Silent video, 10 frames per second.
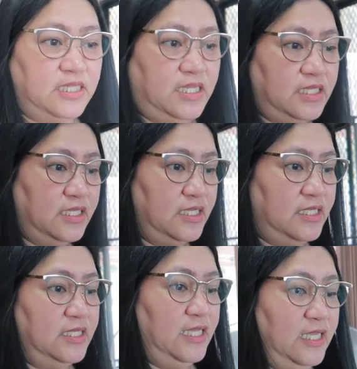na
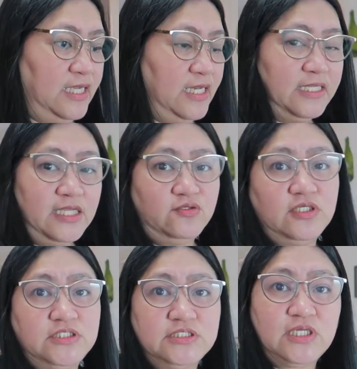ilagay ko
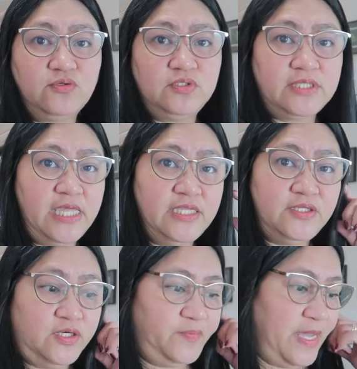na siya sa
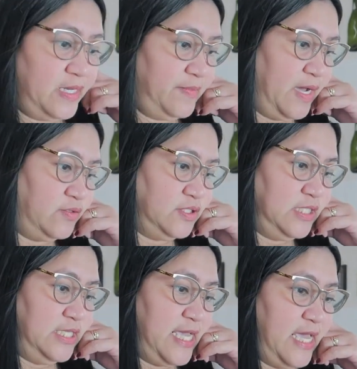container para baon
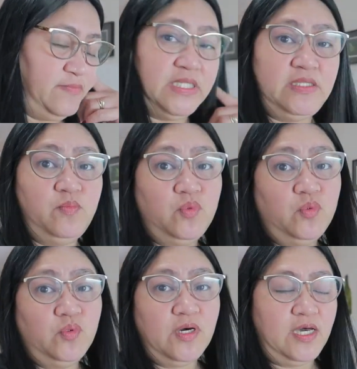ni Habi
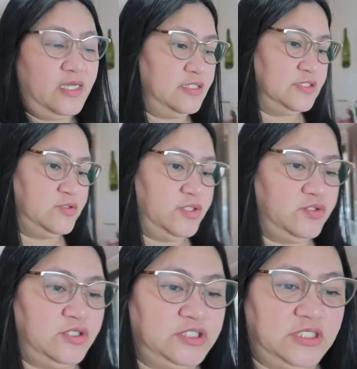bukas. So,
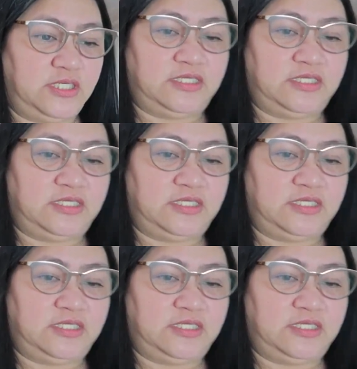ito na siya